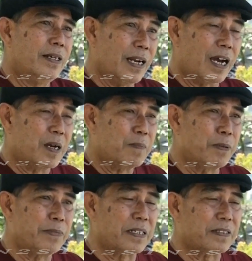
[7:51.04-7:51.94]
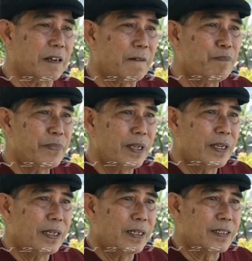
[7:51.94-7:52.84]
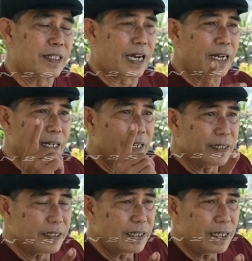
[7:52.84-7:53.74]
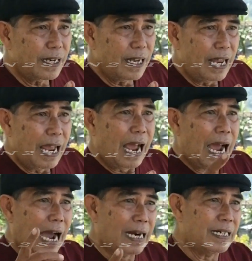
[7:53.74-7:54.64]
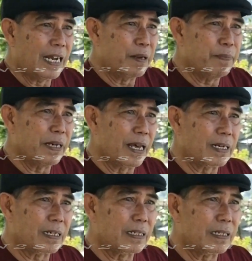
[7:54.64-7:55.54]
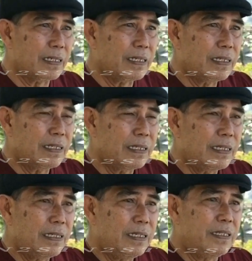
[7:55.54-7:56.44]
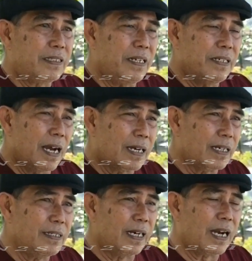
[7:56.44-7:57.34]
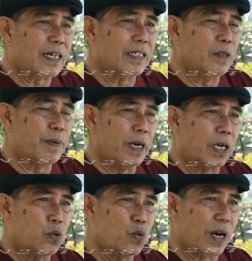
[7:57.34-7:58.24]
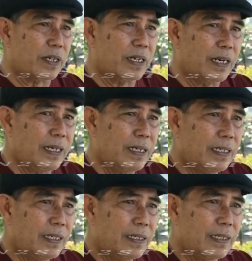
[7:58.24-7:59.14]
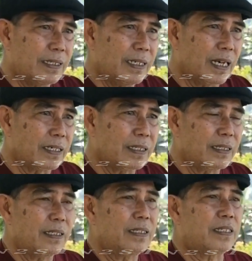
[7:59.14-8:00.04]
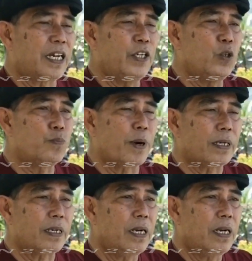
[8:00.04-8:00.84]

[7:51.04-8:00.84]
Nah, pemirsa, sekali lagi, andai benar tindakan yang akan diberlakukan dengan kehidupan